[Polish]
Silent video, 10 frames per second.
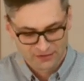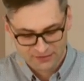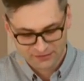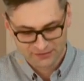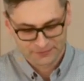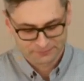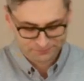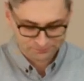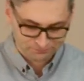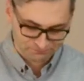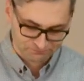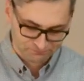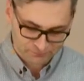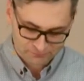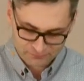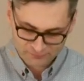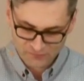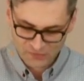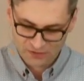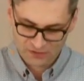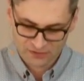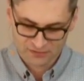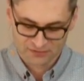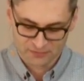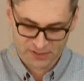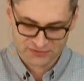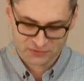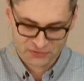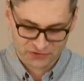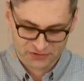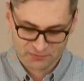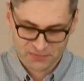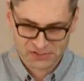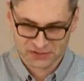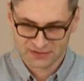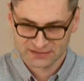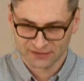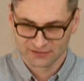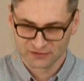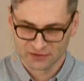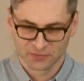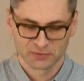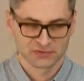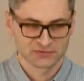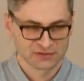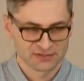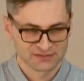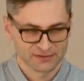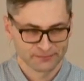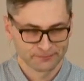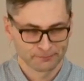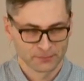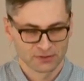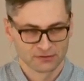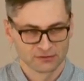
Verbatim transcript: I E, bardzo dużo o tym myślę ostatnio i po prostu jestem e,